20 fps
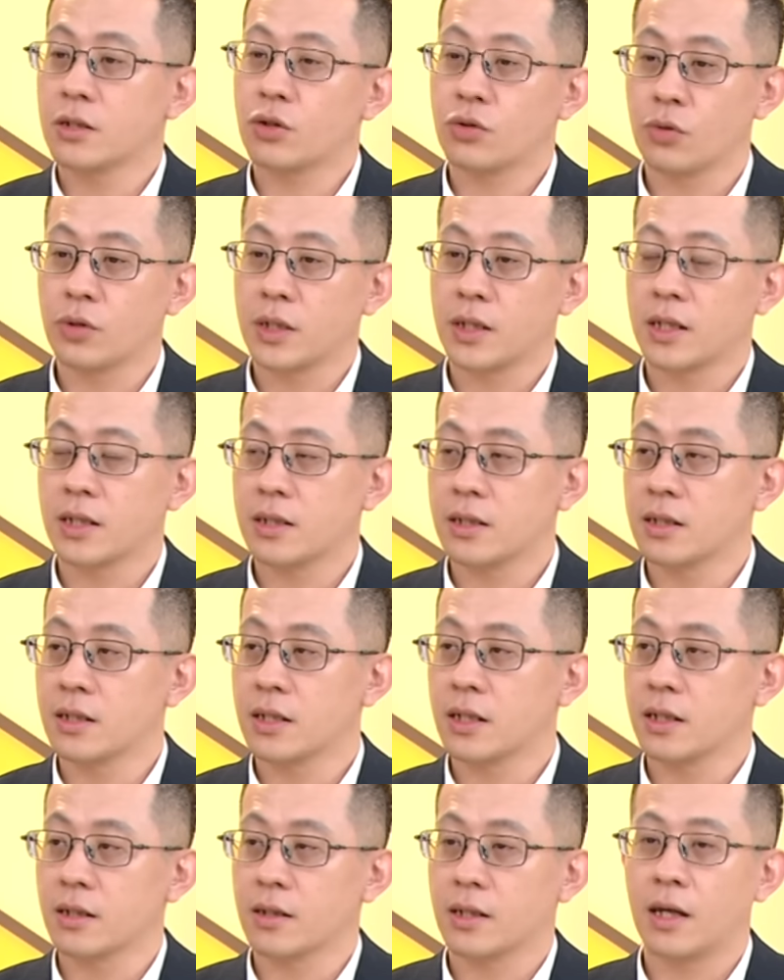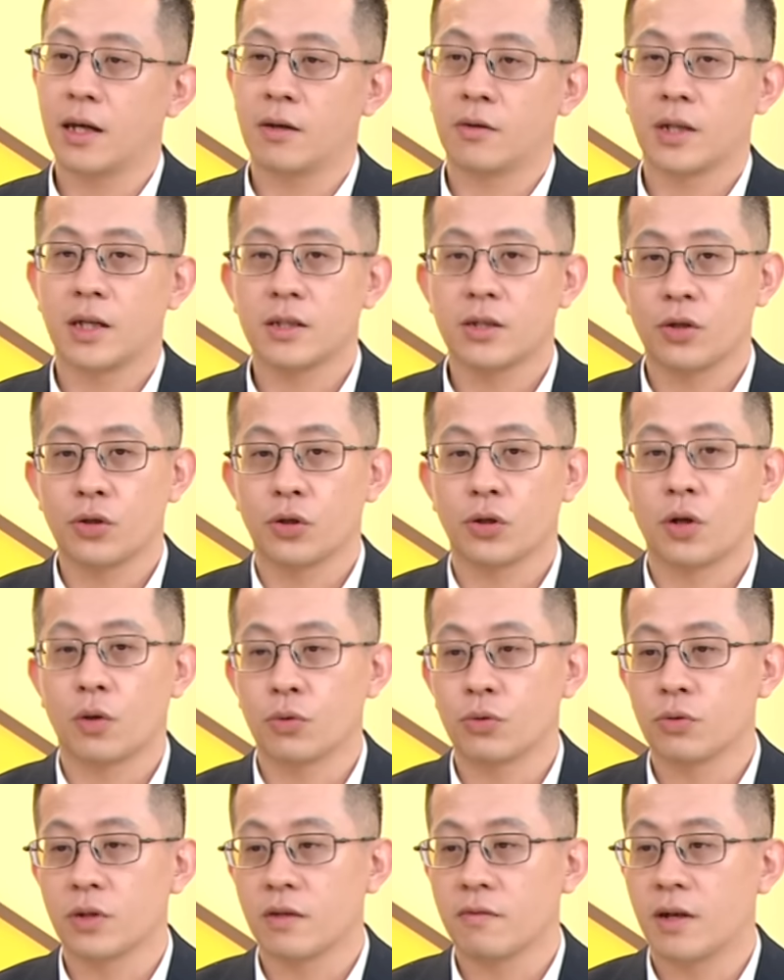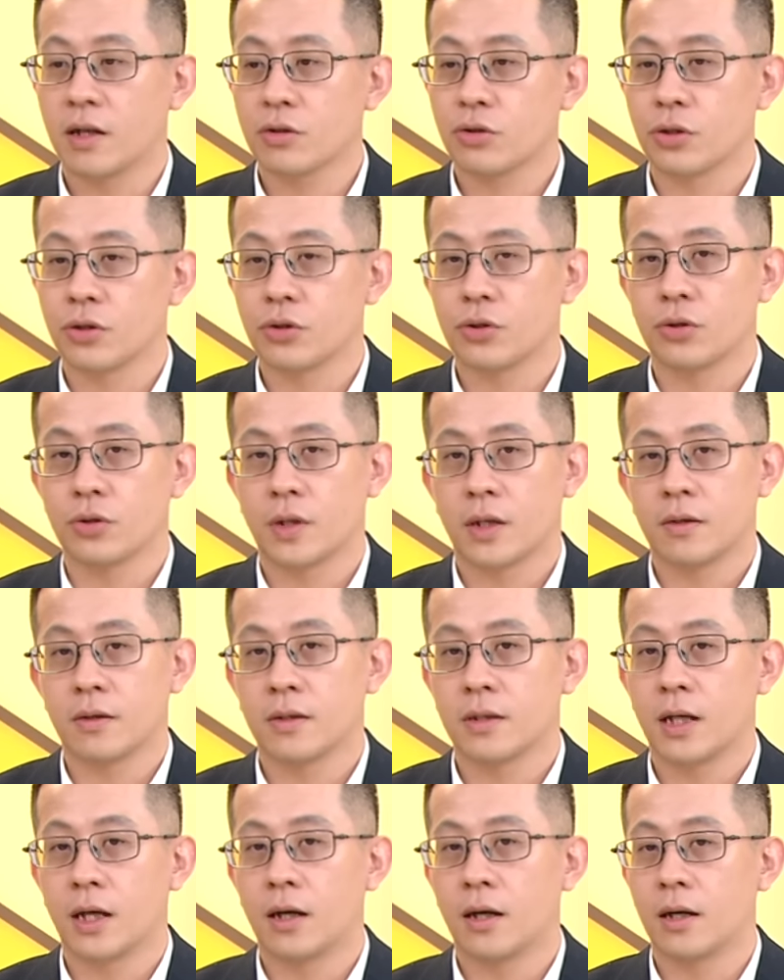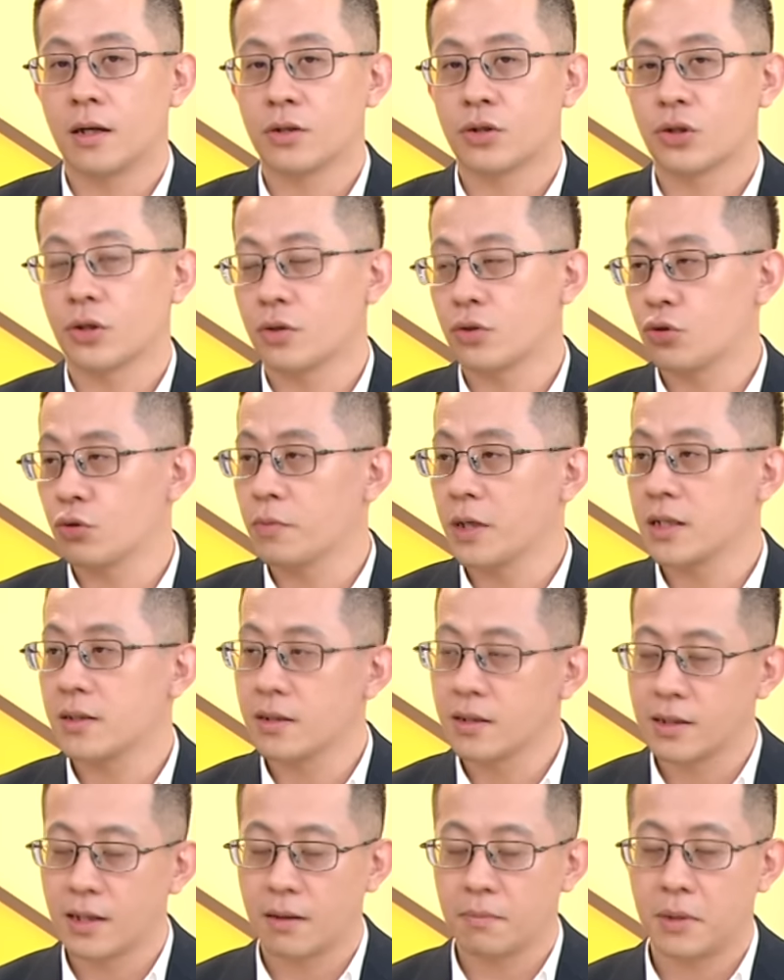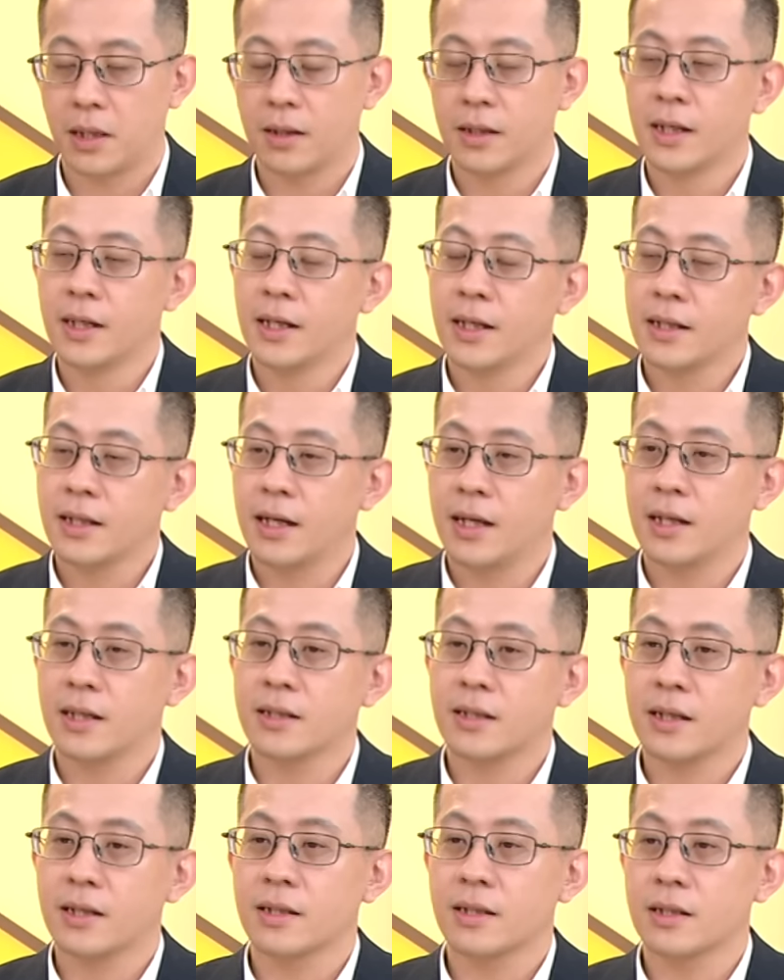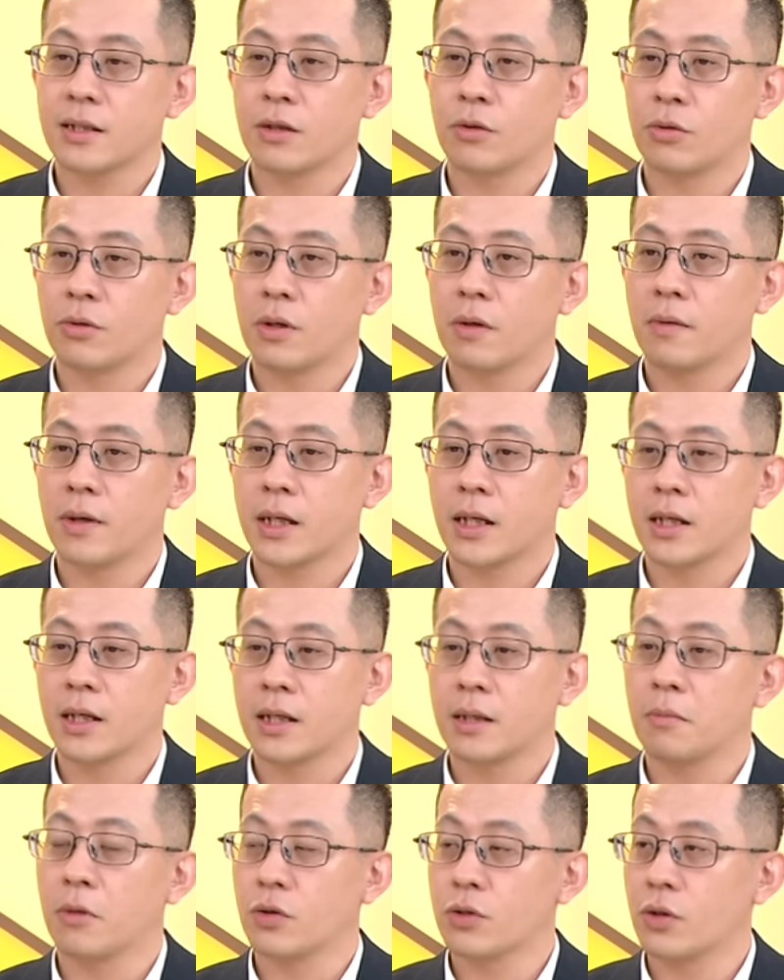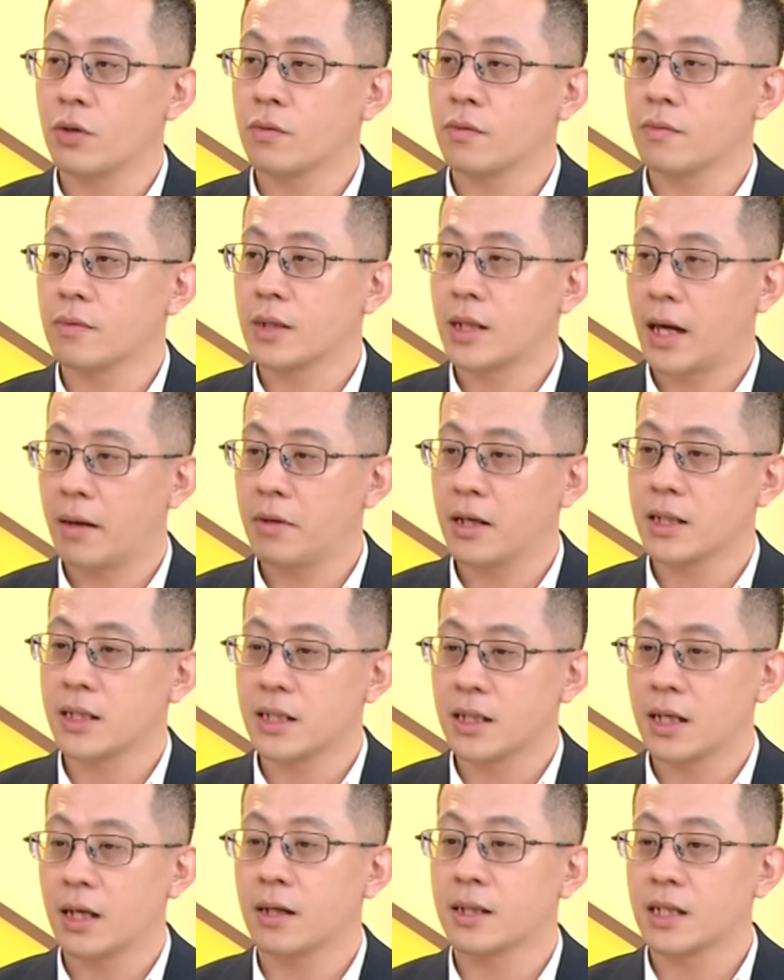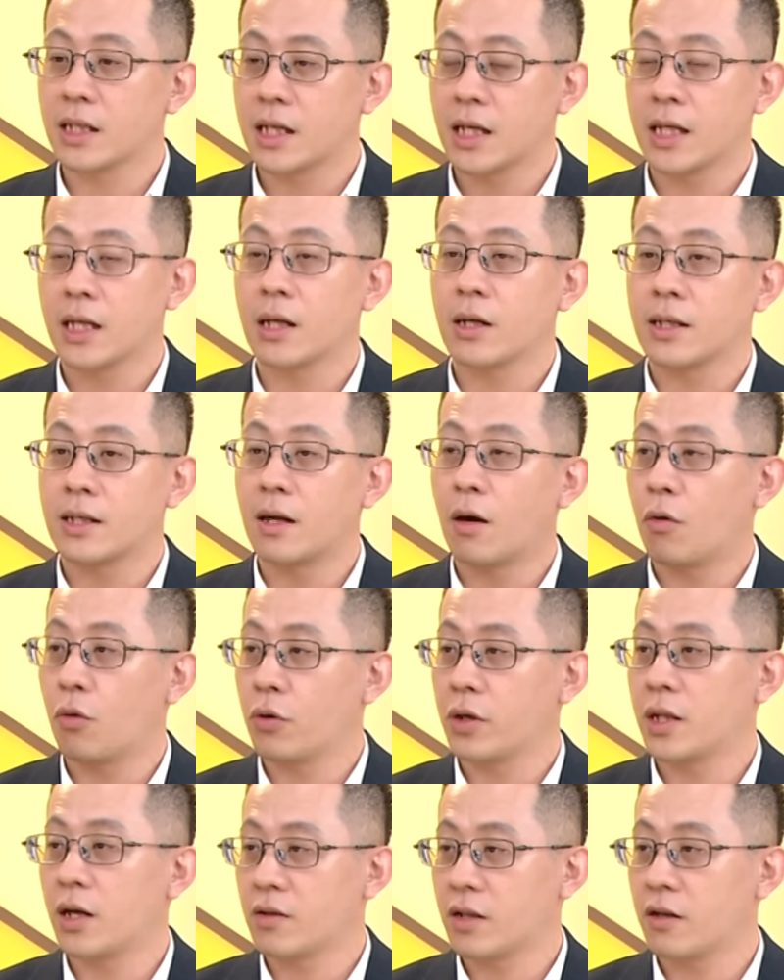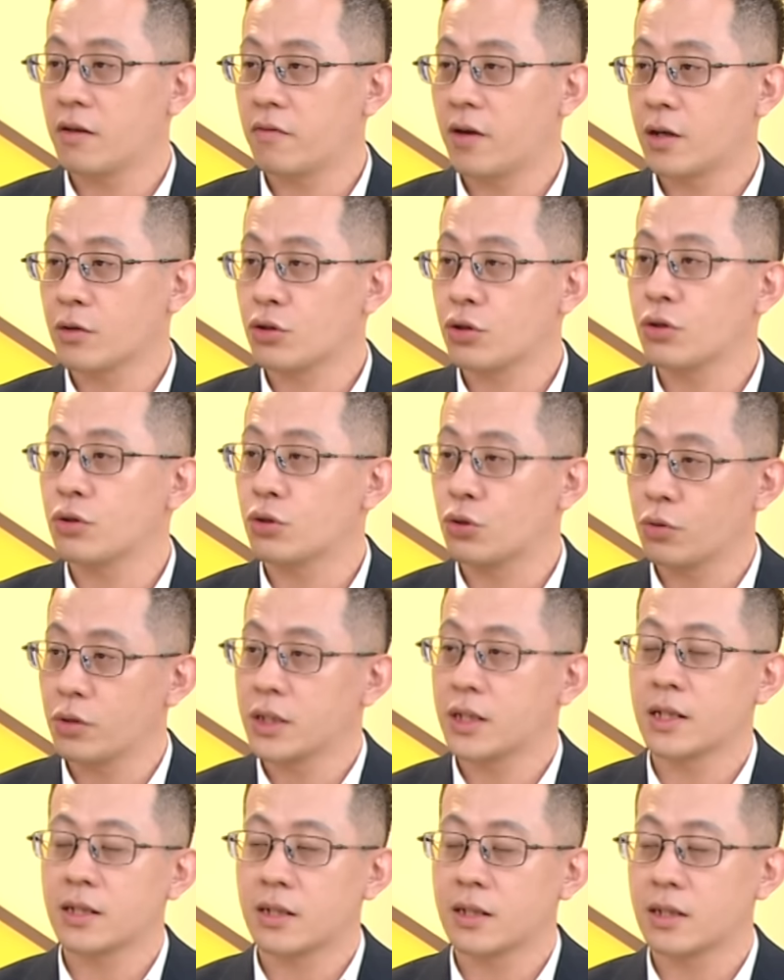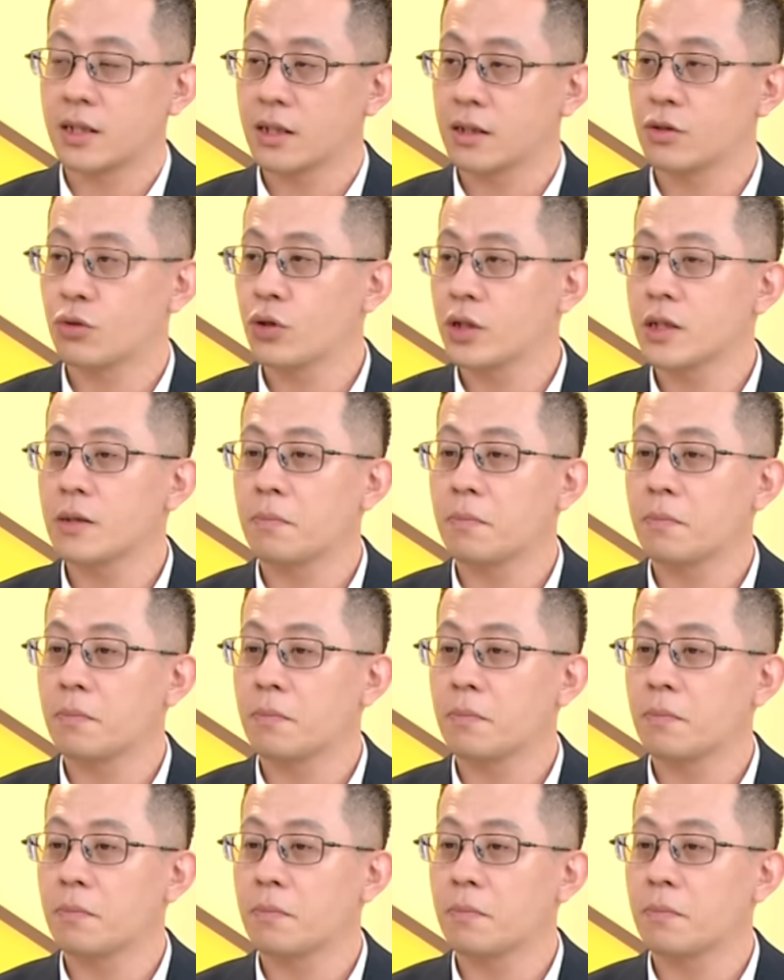做一些事情。那我那时候有投入地方选举，那呃选竹北市长。对。那这个事情，我认为可以某种台北的经验，可以让我回到地方去做一些事情，所以是